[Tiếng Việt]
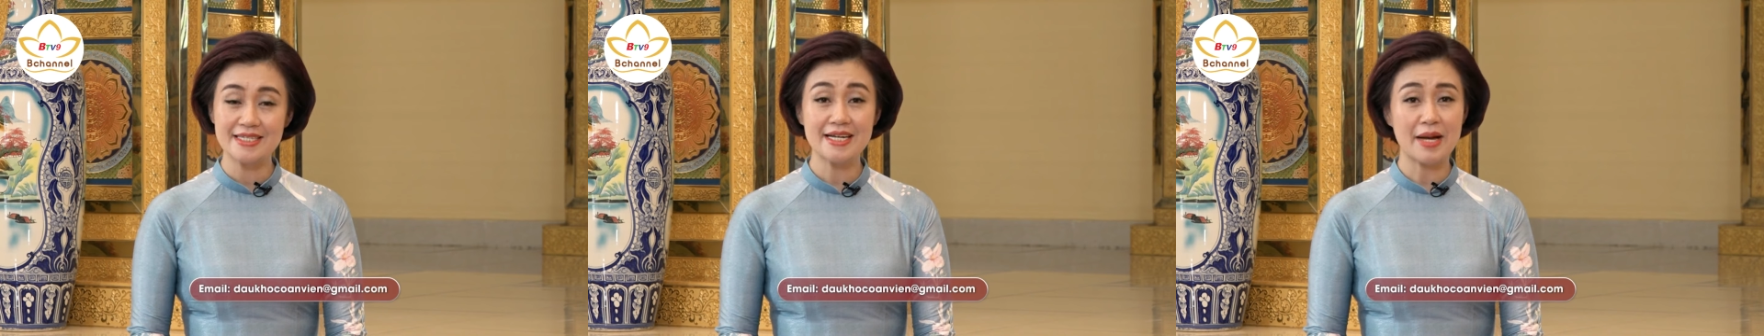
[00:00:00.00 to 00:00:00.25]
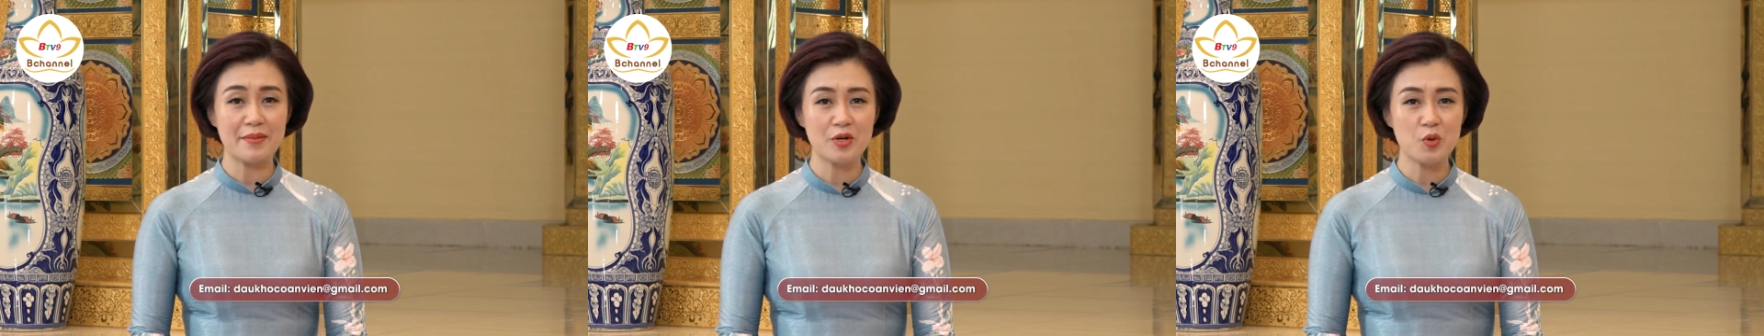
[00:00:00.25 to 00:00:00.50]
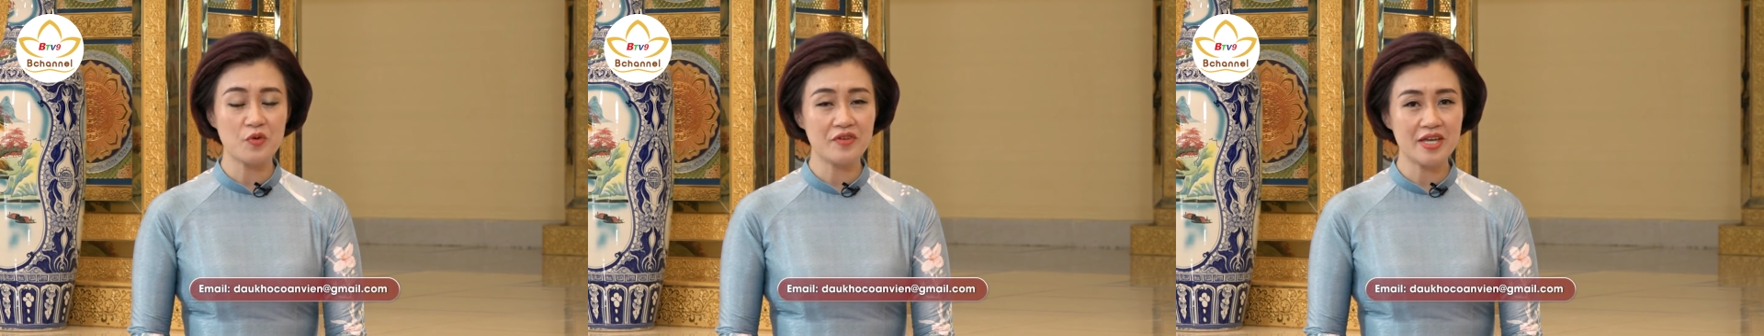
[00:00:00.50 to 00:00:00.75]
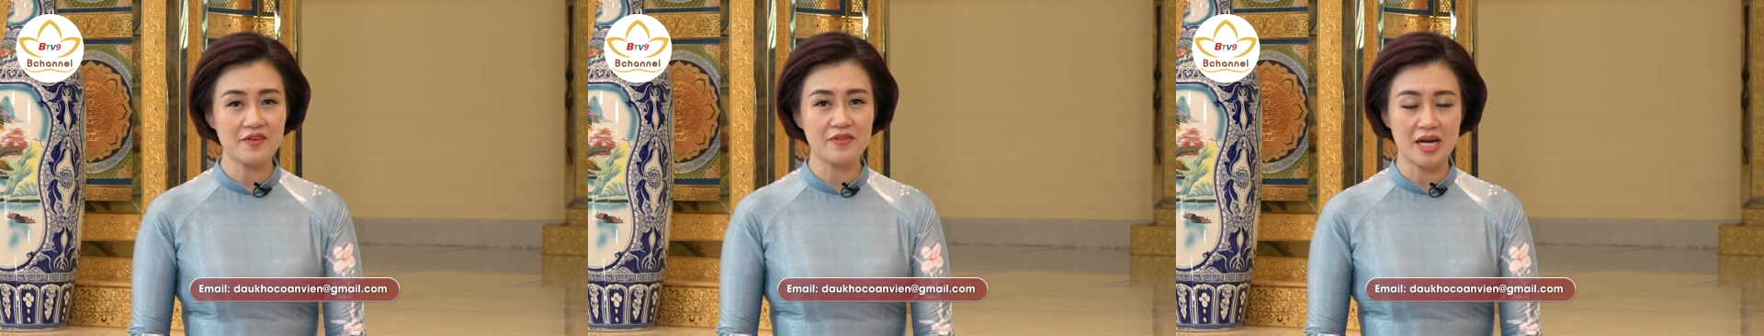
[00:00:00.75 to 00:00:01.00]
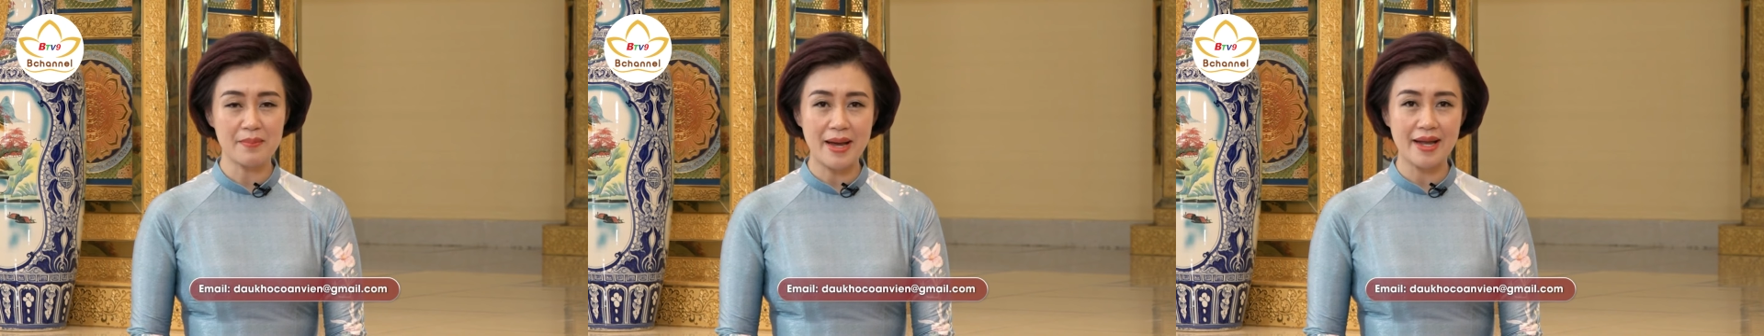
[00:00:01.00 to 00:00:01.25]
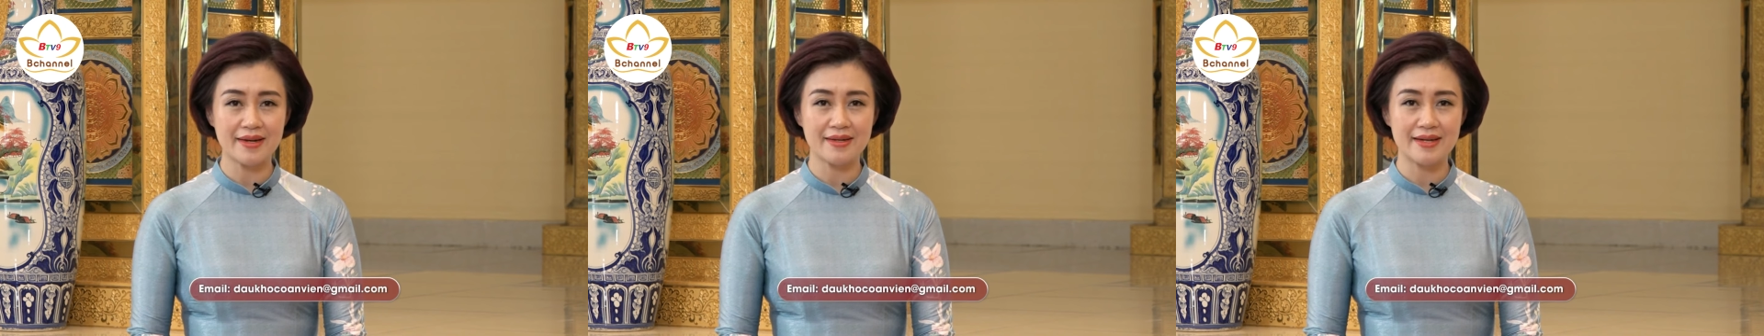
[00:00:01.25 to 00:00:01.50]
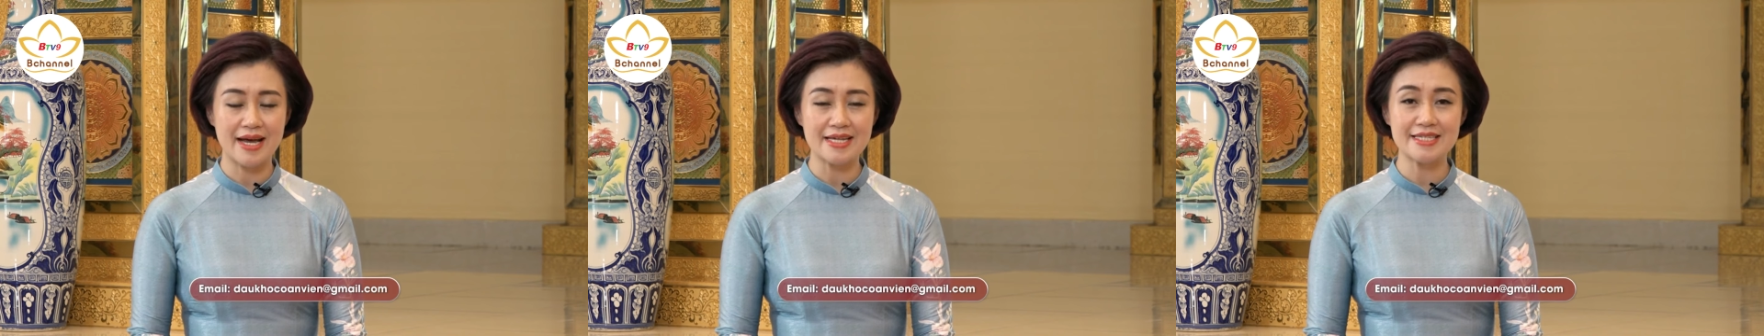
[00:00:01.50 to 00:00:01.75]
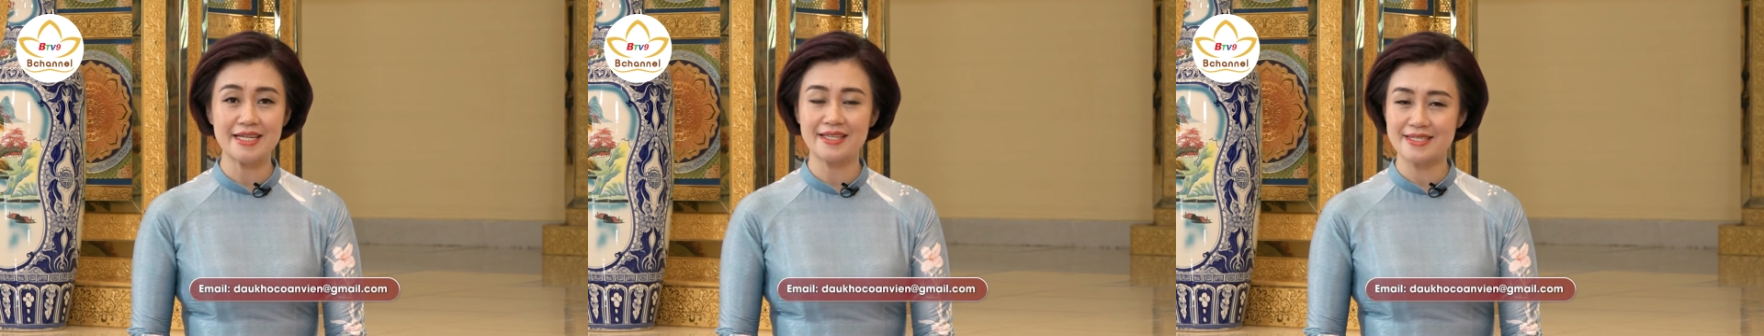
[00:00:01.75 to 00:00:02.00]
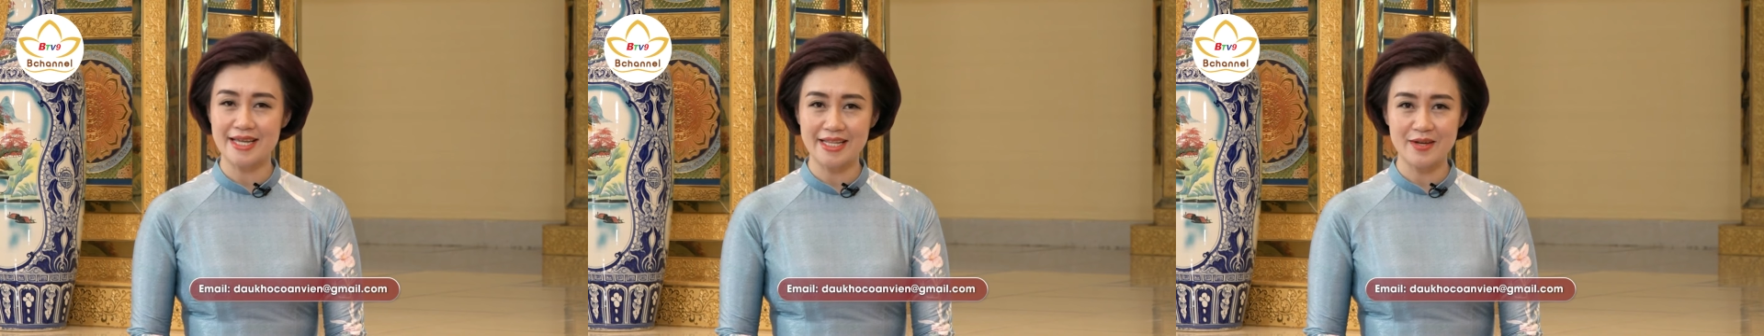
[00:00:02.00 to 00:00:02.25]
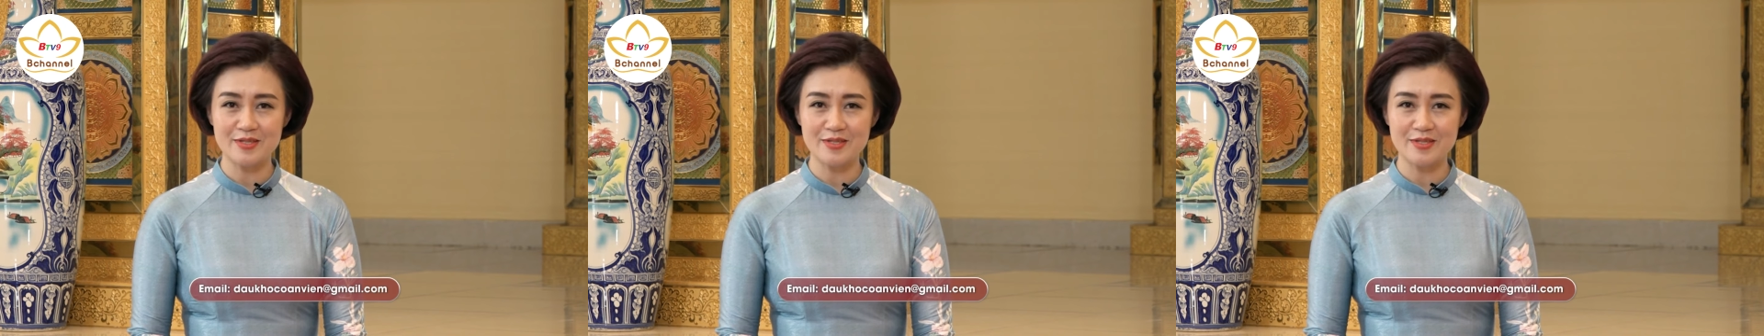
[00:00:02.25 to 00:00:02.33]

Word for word: Xin cảm ơn quý vị và các bạn đã dành thời gian